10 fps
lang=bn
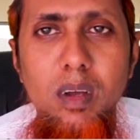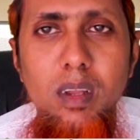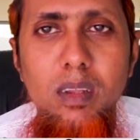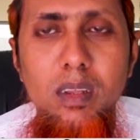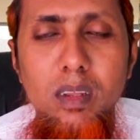
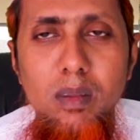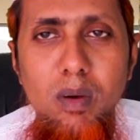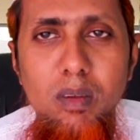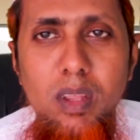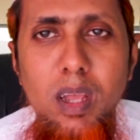আলিহি
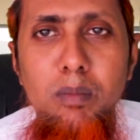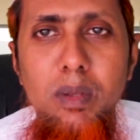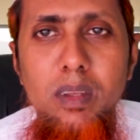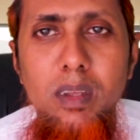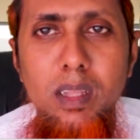ও
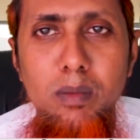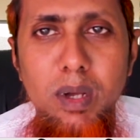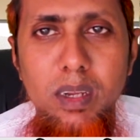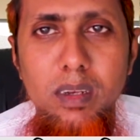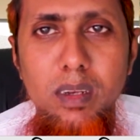আসহাবিহি
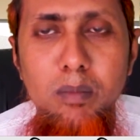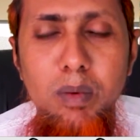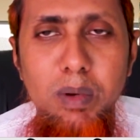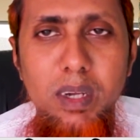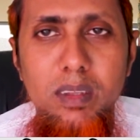আজমাইন
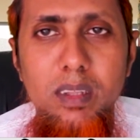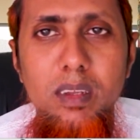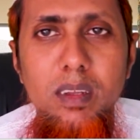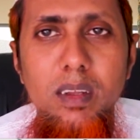আম্মাবাদ